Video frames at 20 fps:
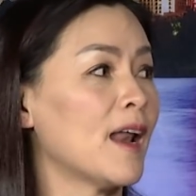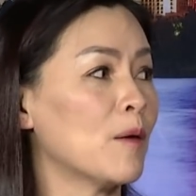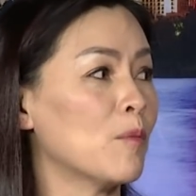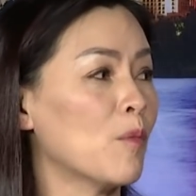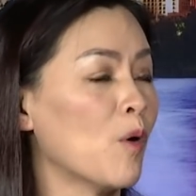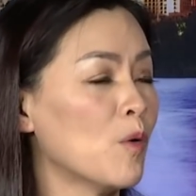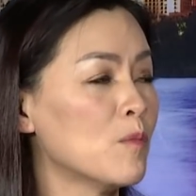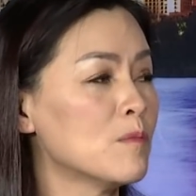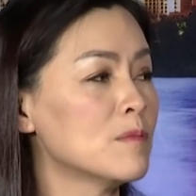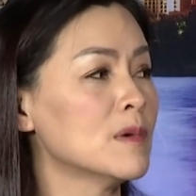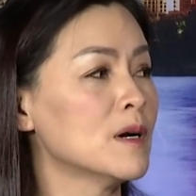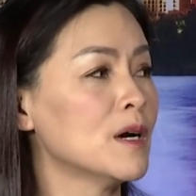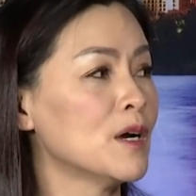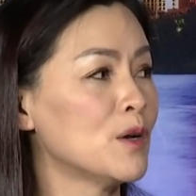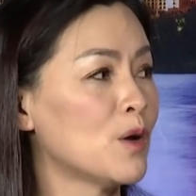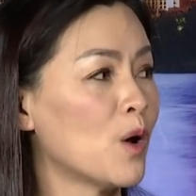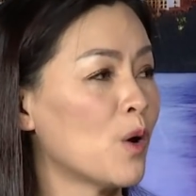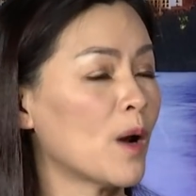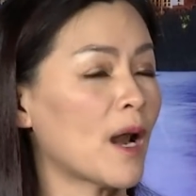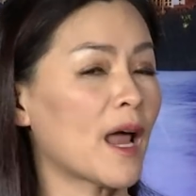Dạ. 40
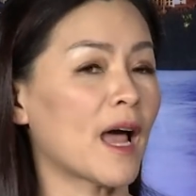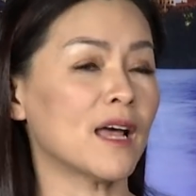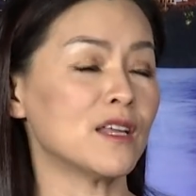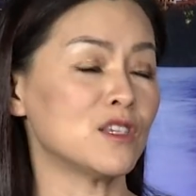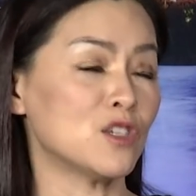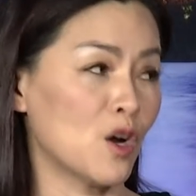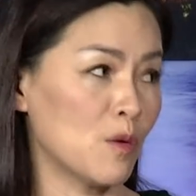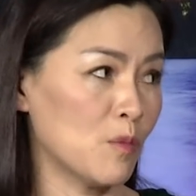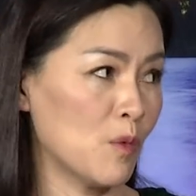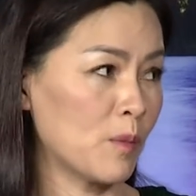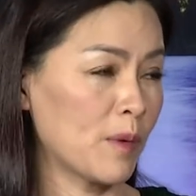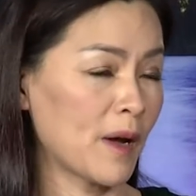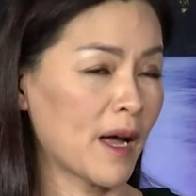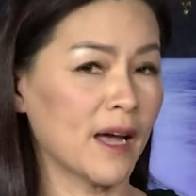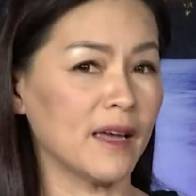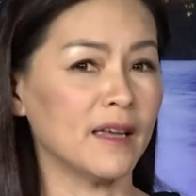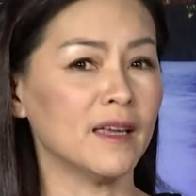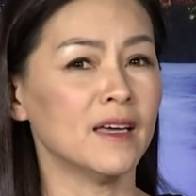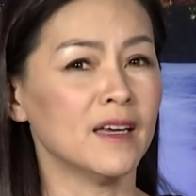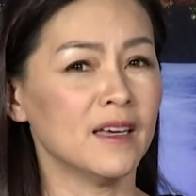đô la cho một
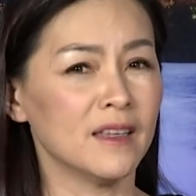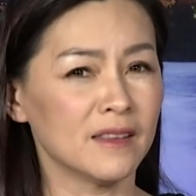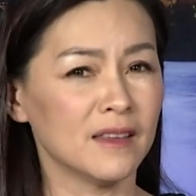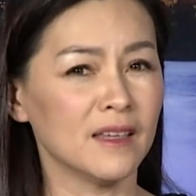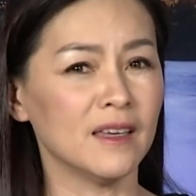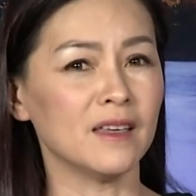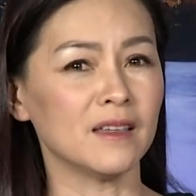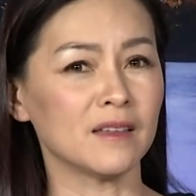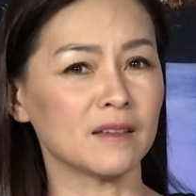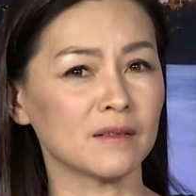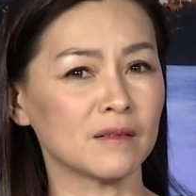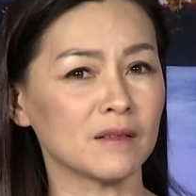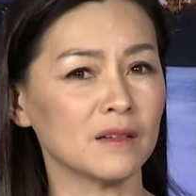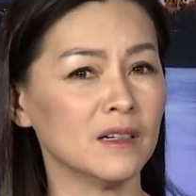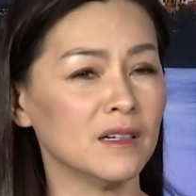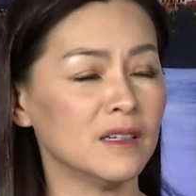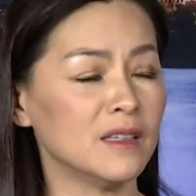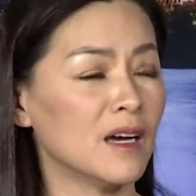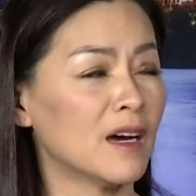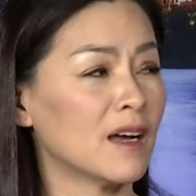ngày thì
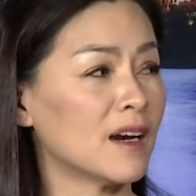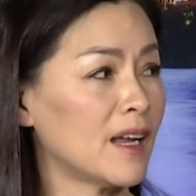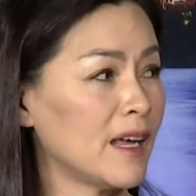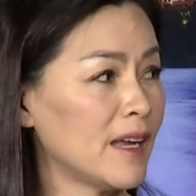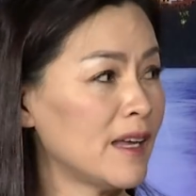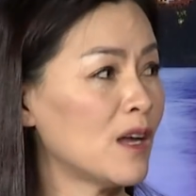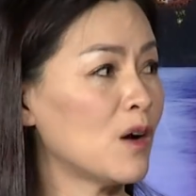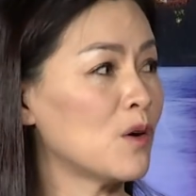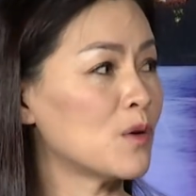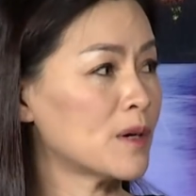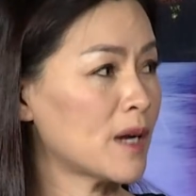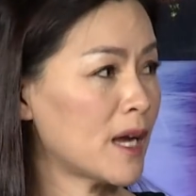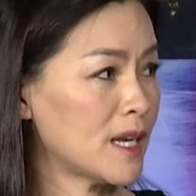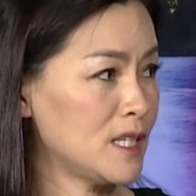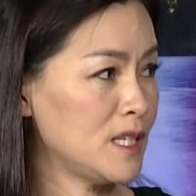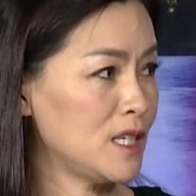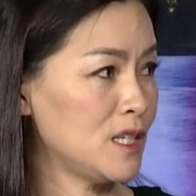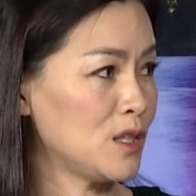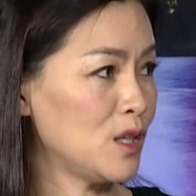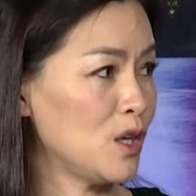người dân lấy đâu ra
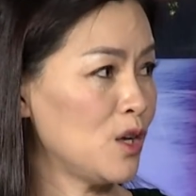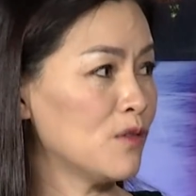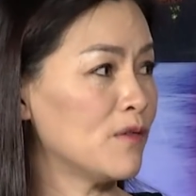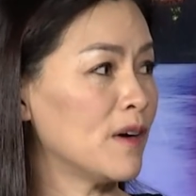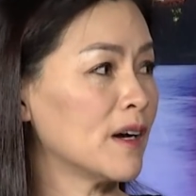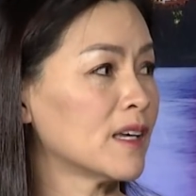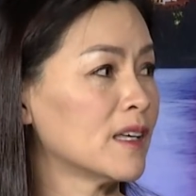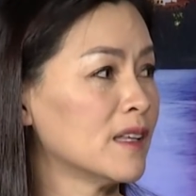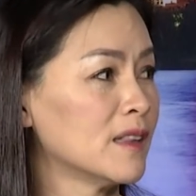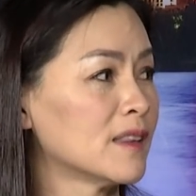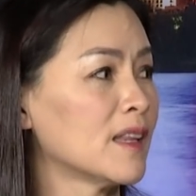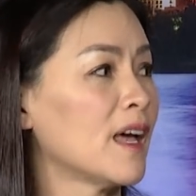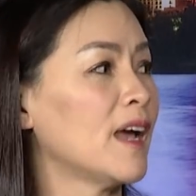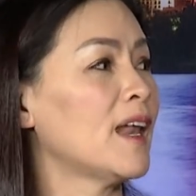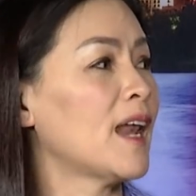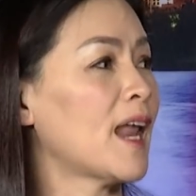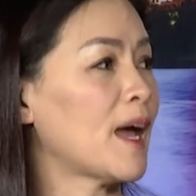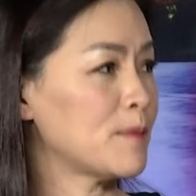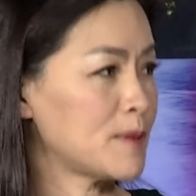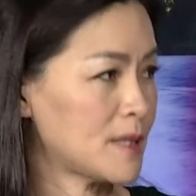chi tiêu và yeah. Dạ. kinh tế
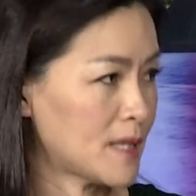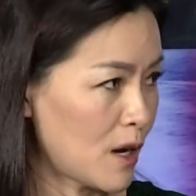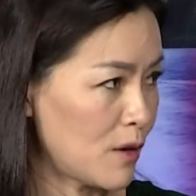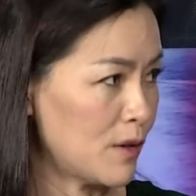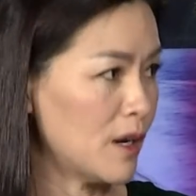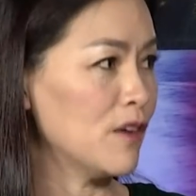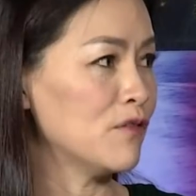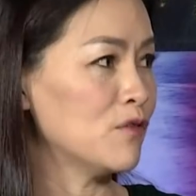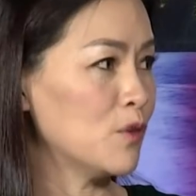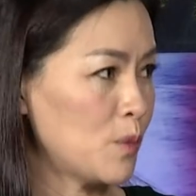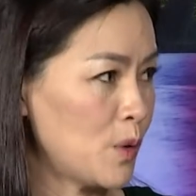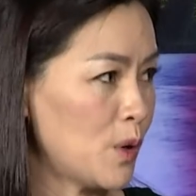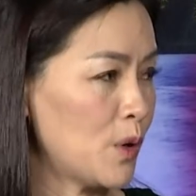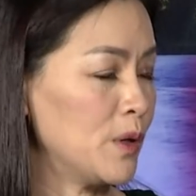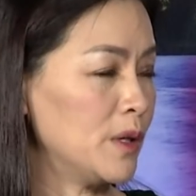làm sao để phục hồi?